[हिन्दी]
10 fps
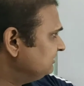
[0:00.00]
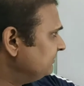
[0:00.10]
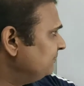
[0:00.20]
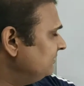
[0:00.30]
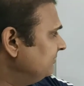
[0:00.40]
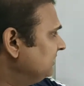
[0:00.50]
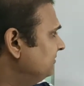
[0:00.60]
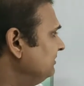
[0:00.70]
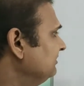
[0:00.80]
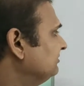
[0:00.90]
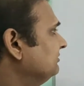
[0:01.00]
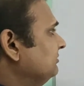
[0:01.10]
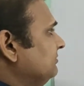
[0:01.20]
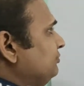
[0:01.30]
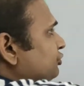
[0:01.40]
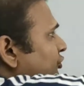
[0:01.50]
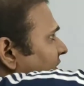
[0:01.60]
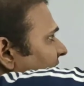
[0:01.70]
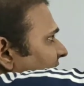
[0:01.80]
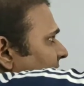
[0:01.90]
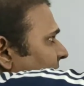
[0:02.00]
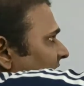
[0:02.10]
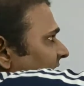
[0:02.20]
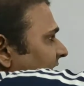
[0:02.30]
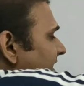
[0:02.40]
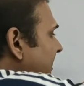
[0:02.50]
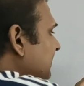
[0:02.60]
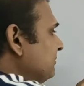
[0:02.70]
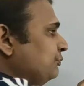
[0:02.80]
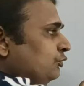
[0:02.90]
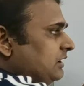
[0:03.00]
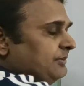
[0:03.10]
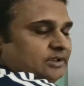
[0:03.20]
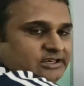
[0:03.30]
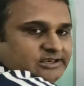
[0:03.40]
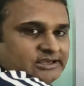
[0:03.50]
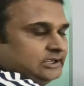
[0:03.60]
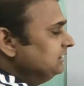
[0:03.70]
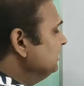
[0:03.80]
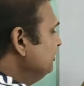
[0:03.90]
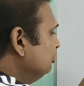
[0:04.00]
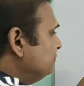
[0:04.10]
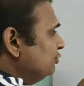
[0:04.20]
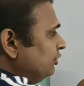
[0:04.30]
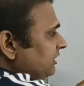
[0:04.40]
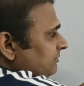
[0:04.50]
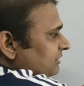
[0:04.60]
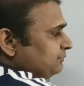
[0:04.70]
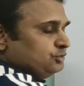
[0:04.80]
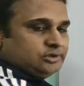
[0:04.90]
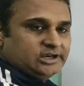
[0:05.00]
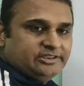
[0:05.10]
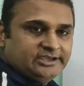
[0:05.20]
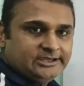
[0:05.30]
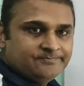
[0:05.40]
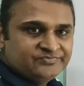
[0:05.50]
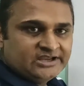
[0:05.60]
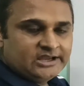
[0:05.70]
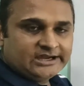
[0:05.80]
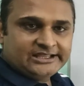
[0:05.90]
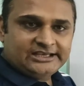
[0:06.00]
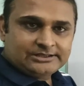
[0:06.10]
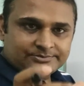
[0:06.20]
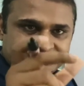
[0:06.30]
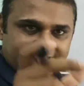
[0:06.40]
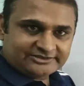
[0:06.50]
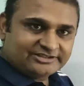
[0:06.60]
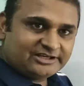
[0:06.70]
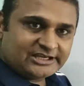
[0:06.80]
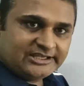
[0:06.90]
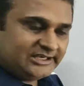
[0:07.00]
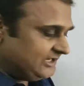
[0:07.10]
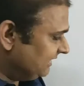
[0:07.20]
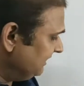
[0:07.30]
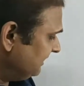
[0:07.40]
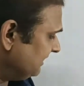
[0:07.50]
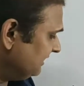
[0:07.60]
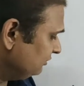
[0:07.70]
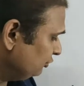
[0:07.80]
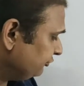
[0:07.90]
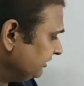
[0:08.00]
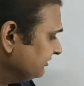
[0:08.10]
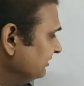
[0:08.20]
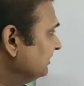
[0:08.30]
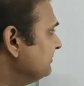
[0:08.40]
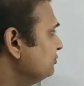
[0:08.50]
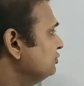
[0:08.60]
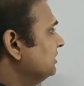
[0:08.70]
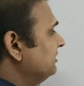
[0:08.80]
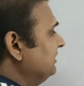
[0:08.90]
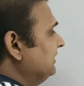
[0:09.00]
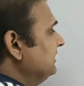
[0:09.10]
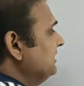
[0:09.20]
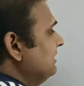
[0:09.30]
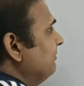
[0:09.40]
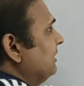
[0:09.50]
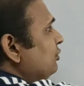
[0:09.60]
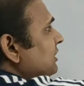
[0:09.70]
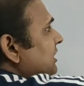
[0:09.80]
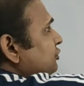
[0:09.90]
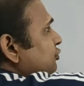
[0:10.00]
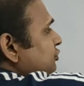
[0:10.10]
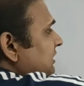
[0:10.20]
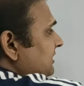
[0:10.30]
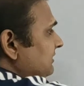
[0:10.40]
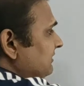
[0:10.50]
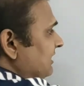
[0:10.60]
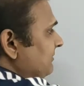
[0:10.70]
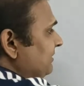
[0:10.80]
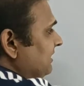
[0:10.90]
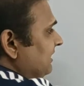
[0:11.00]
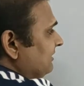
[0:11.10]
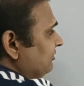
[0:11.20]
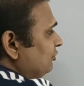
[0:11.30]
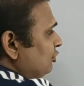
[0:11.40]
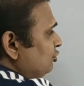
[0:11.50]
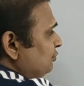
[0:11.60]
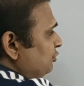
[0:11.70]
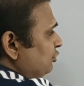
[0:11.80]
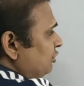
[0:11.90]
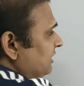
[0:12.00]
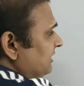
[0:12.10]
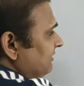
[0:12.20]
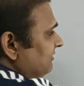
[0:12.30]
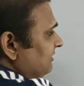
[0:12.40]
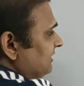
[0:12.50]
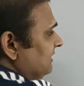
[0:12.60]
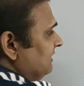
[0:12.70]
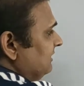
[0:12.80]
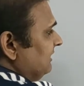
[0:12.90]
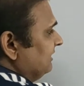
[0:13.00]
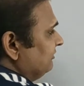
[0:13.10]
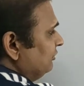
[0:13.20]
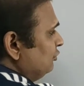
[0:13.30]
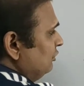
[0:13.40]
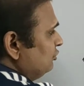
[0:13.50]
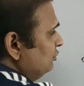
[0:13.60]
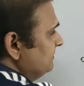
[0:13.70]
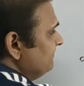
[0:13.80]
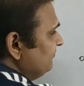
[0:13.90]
स्ट्रिप मतलब इस टोटल कर्व का एरिया अगर पूरा हमें लेना है तो पूरी लिमिट पुट कर देंगे अगर एक सेक्शन का एरिया लेना है तो उस सेक्शन का पुट कर देंगे मान लो यहाँ टू था यहाँ पर एक्स इक्वल टू फोर है एक्स इक्वल टू